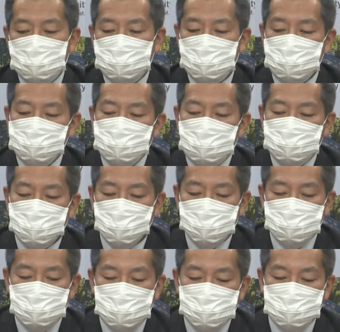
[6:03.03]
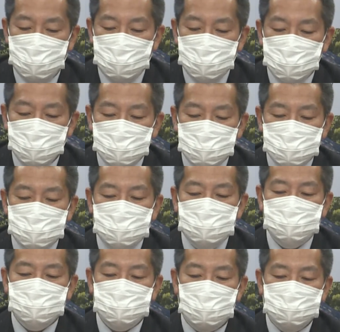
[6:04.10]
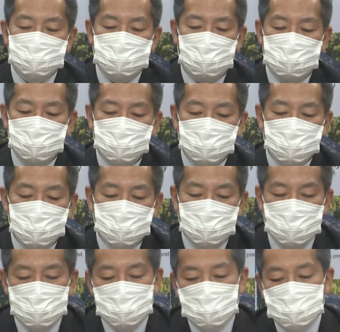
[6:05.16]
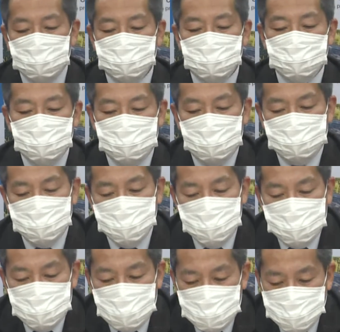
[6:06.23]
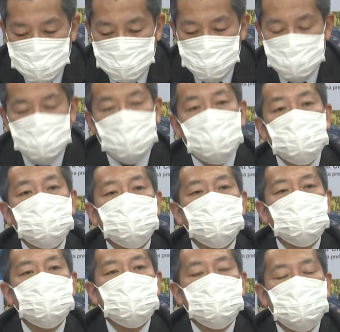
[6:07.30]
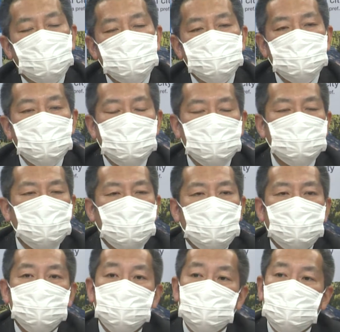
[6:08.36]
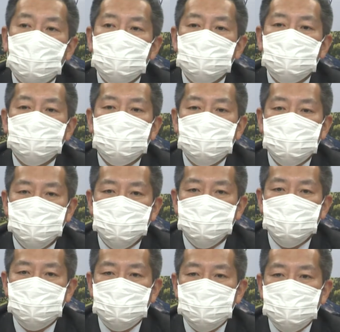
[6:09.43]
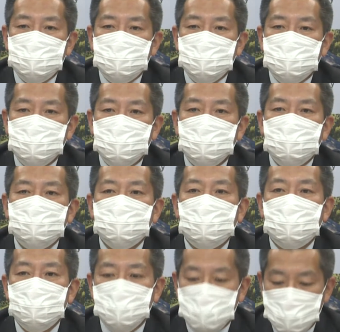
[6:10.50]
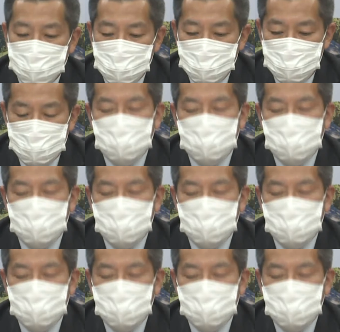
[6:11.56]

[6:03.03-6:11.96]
で、その下に参考としてですね、これは12月と1月に関しましては、今2回目の接種着実に進んでますけれども、